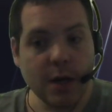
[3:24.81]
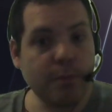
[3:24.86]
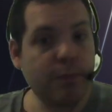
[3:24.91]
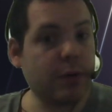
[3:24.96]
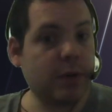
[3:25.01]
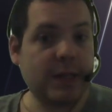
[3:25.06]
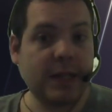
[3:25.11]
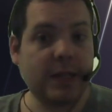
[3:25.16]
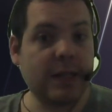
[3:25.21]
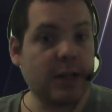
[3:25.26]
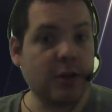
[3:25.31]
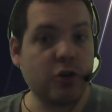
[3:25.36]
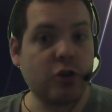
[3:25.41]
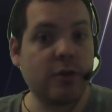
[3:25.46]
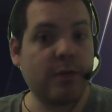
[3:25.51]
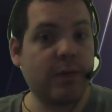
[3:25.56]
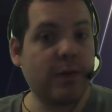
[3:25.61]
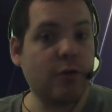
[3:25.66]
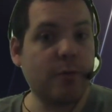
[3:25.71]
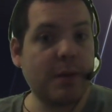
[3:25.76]
Pour certains,
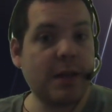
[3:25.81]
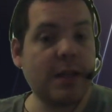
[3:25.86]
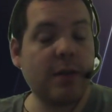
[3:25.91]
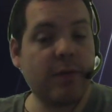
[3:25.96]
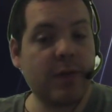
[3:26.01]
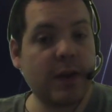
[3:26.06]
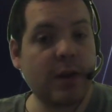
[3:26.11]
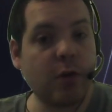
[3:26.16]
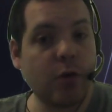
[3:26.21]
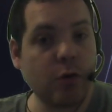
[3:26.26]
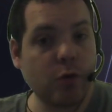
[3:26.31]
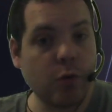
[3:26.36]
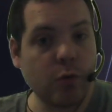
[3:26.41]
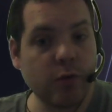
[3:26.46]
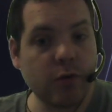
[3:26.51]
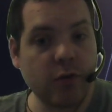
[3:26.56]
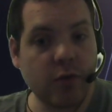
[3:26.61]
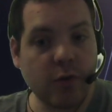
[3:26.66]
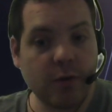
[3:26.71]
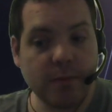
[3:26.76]
j'ai fait de magnifiques
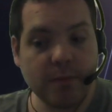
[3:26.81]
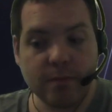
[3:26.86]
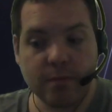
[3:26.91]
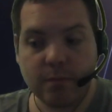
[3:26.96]
rencontres,